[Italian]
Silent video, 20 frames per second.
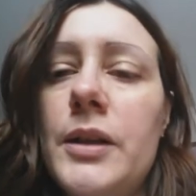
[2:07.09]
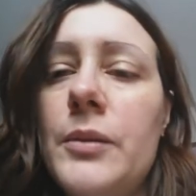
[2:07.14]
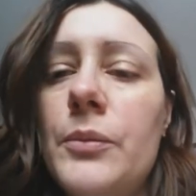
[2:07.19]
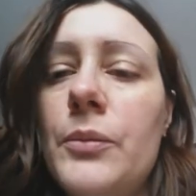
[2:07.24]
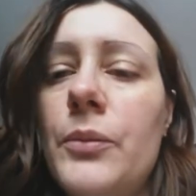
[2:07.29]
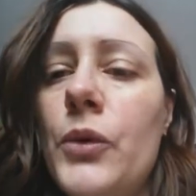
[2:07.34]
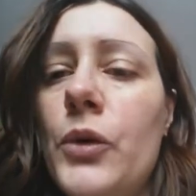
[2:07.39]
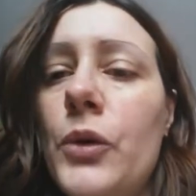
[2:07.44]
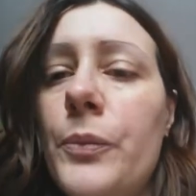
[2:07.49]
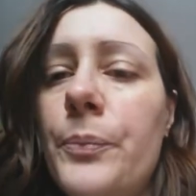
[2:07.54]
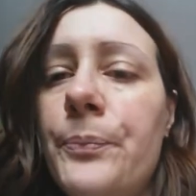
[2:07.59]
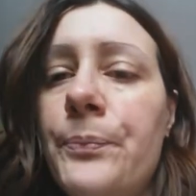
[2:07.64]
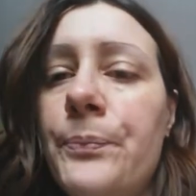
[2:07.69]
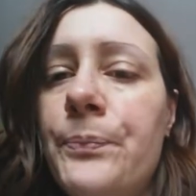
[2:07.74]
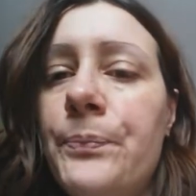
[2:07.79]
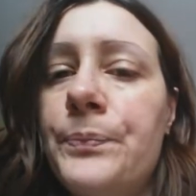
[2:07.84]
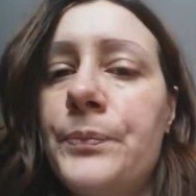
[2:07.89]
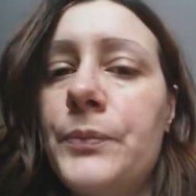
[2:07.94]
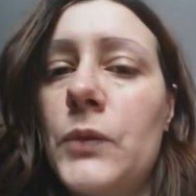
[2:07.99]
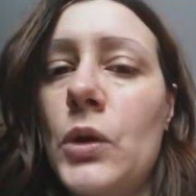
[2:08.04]
ho
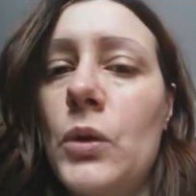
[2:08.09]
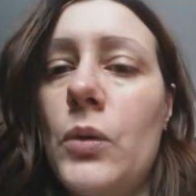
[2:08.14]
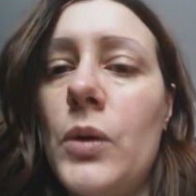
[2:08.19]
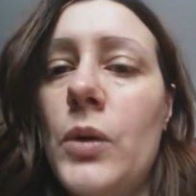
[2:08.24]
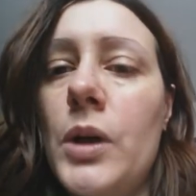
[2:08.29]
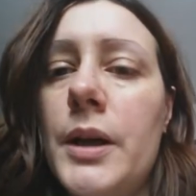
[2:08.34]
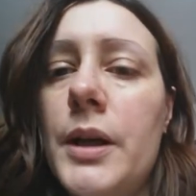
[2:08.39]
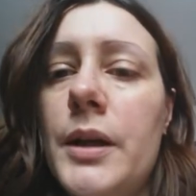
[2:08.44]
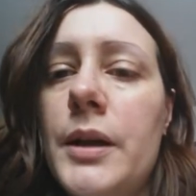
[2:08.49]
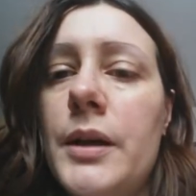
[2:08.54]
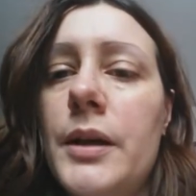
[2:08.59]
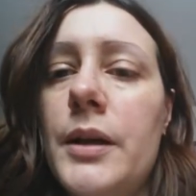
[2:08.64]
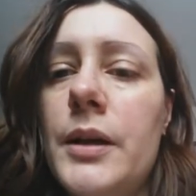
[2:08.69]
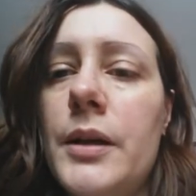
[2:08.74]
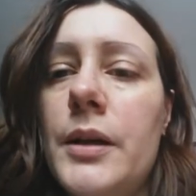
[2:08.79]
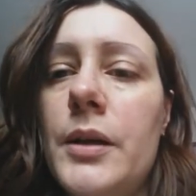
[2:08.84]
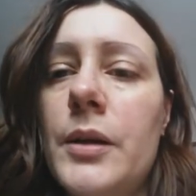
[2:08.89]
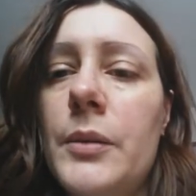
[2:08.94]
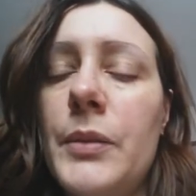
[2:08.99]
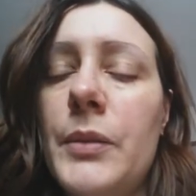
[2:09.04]
anche passato
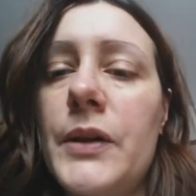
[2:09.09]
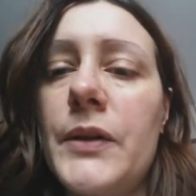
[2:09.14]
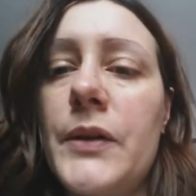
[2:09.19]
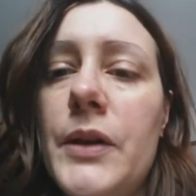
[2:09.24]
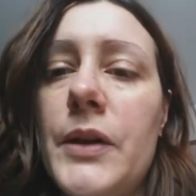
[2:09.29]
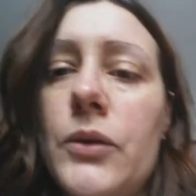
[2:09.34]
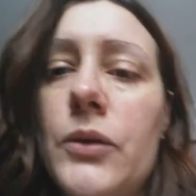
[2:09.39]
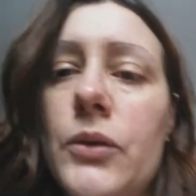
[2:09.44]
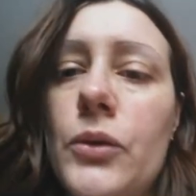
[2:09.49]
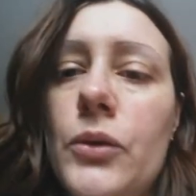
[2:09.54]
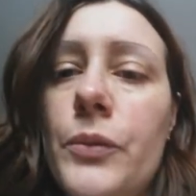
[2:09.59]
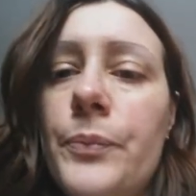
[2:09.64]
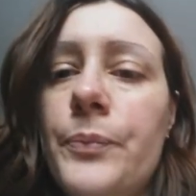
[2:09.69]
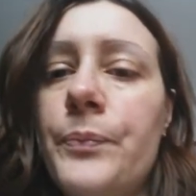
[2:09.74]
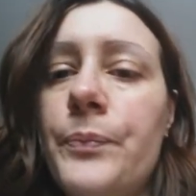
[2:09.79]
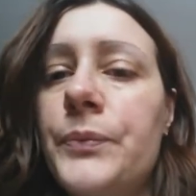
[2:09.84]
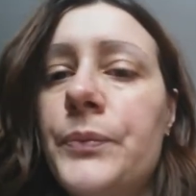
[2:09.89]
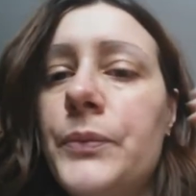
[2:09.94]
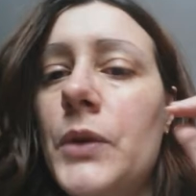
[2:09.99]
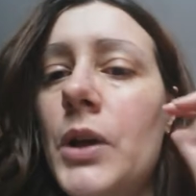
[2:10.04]

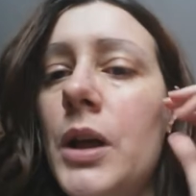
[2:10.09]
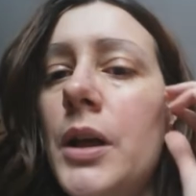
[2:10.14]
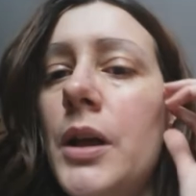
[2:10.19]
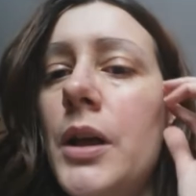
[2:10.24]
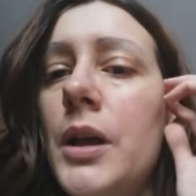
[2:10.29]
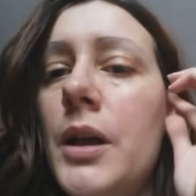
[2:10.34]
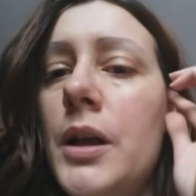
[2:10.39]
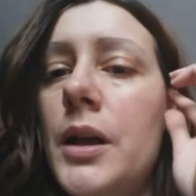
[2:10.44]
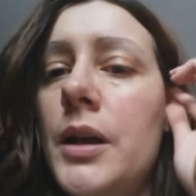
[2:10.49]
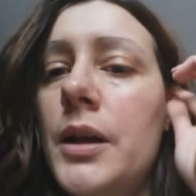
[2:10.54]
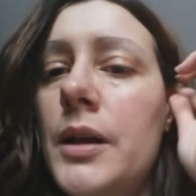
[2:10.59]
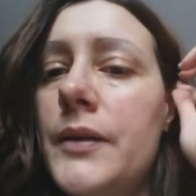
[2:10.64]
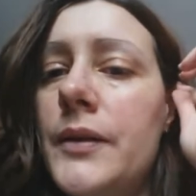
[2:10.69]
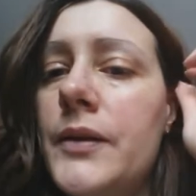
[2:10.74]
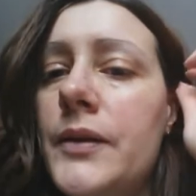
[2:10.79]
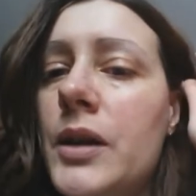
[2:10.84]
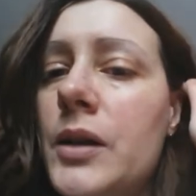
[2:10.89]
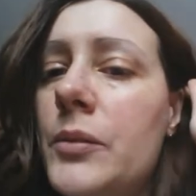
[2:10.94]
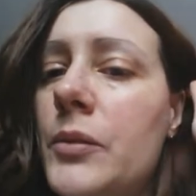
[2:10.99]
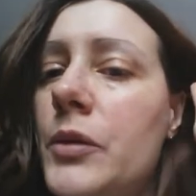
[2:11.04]
l'esame
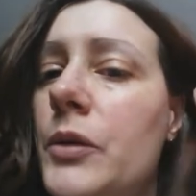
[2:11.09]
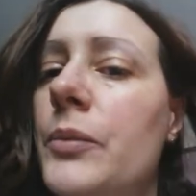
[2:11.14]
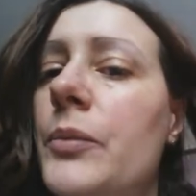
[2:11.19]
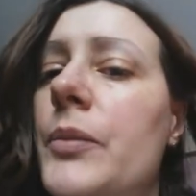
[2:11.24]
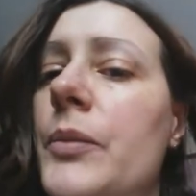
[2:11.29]
per eh,